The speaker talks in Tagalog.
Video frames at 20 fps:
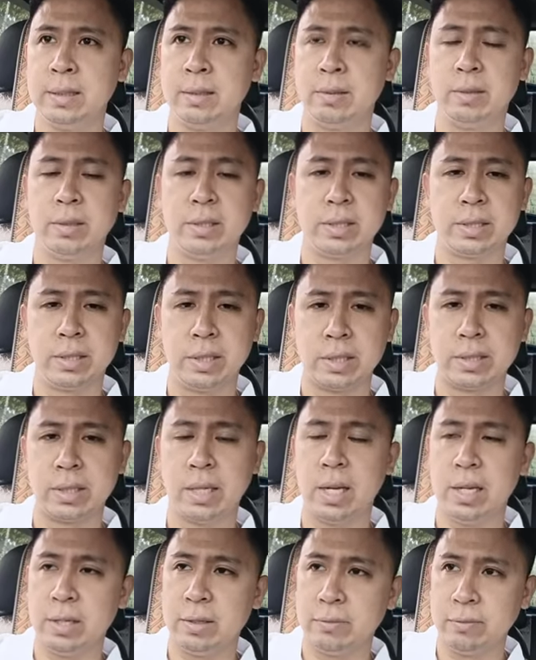no, is the
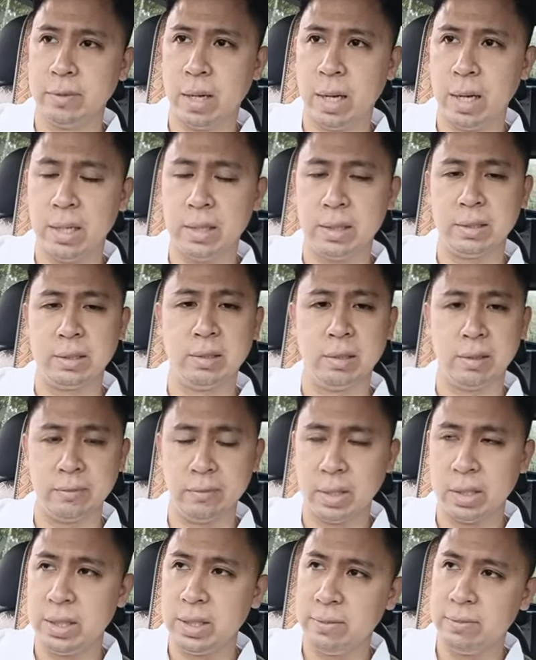Son of God, no,
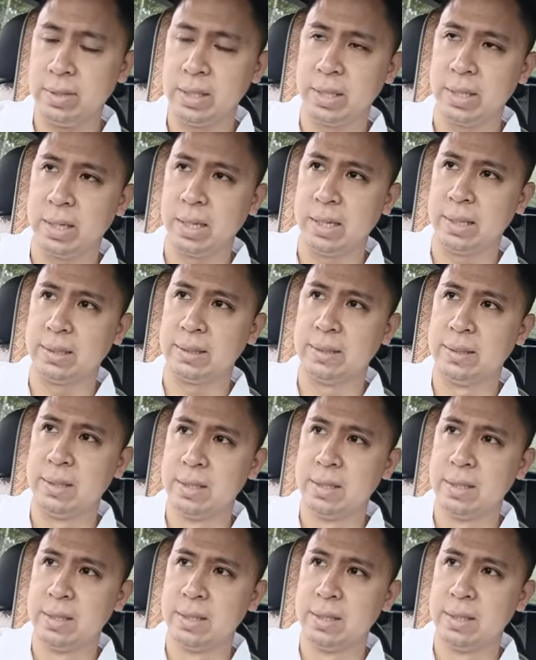of the living God.